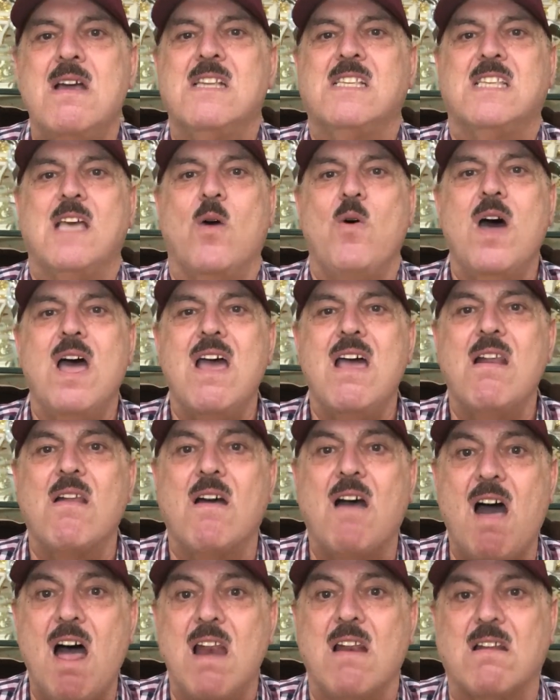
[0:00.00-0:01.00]
سواء
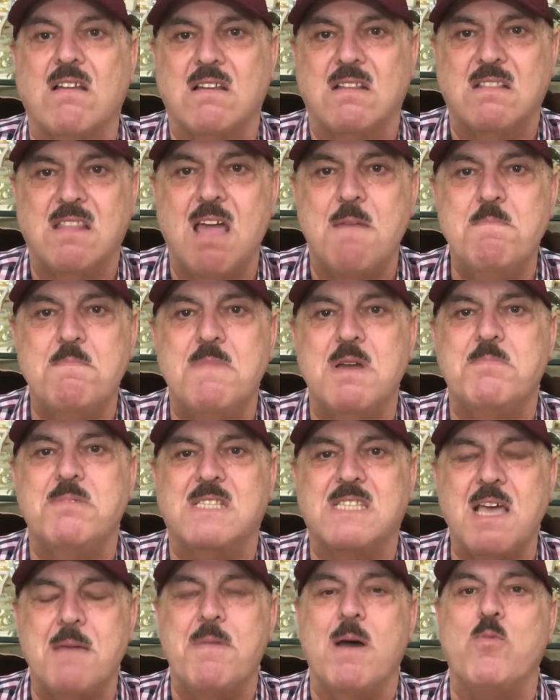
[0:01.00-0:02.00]
الغلق تم
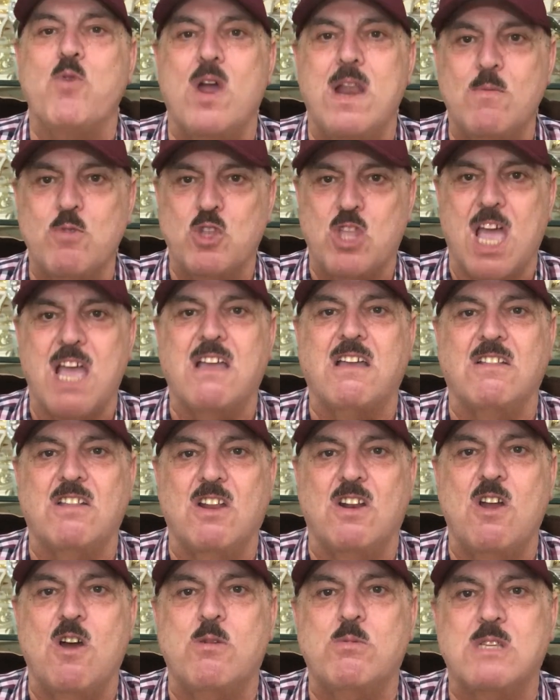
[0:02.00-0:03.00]
بسبب وانا متاكد
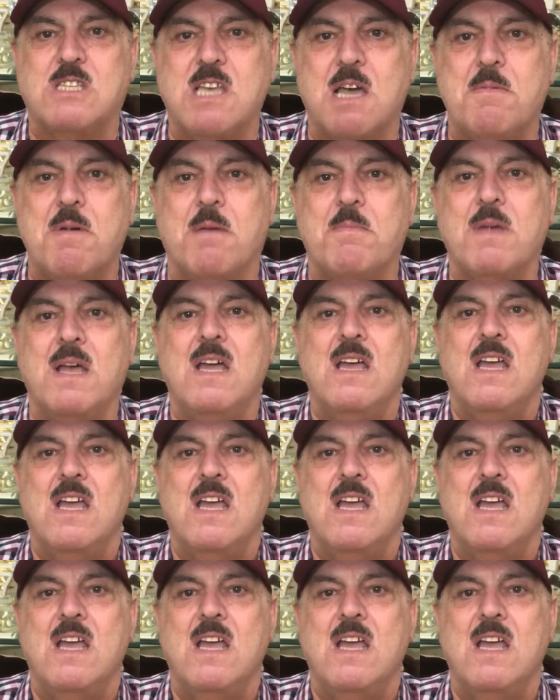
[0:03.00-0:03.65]
أنه بسبب